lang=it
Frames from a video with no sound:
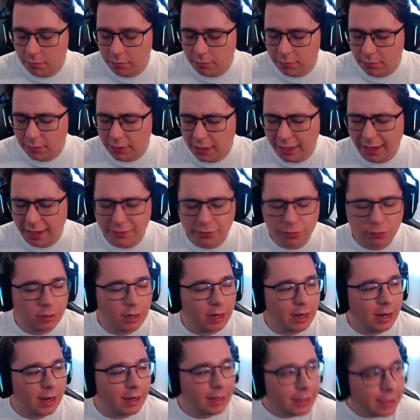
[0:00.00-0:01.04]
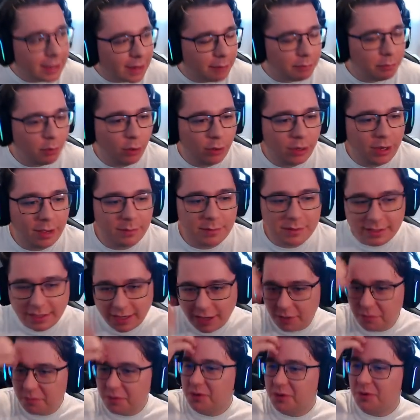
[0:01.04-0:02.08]
Chi che suona la lira? Porca
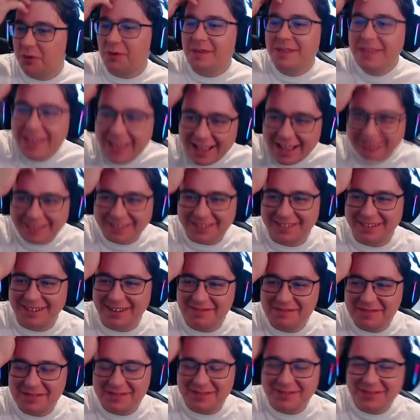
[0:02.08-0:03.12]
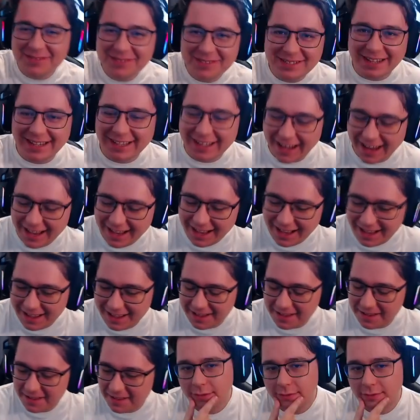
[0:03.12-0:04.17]
miseria, non mi ricordo niente della mitologia
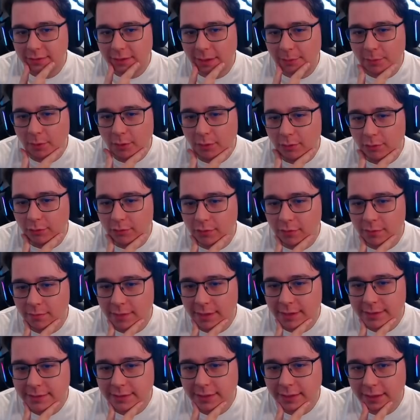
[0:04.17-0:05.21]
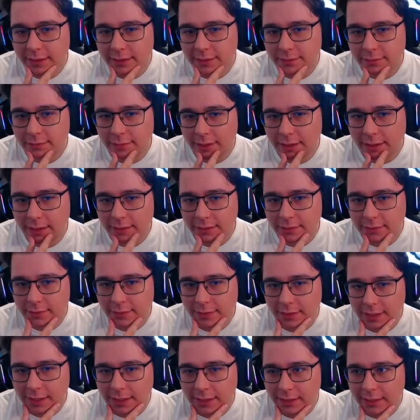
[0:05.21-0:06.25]
greca. Apollo dovrebbe essere che suona,
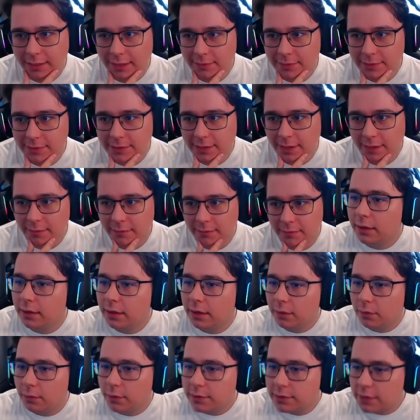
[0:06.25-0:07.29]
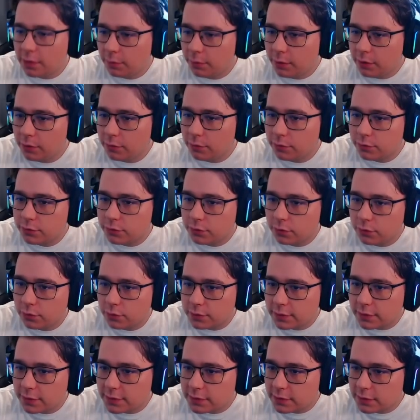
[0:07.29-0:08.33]
suona la lira, mi sembra. Questa qui non so
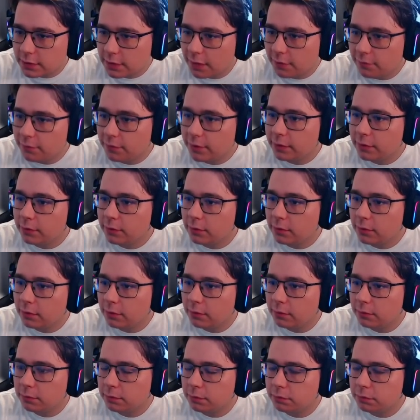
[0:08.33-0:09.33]
cosa sia, vedo...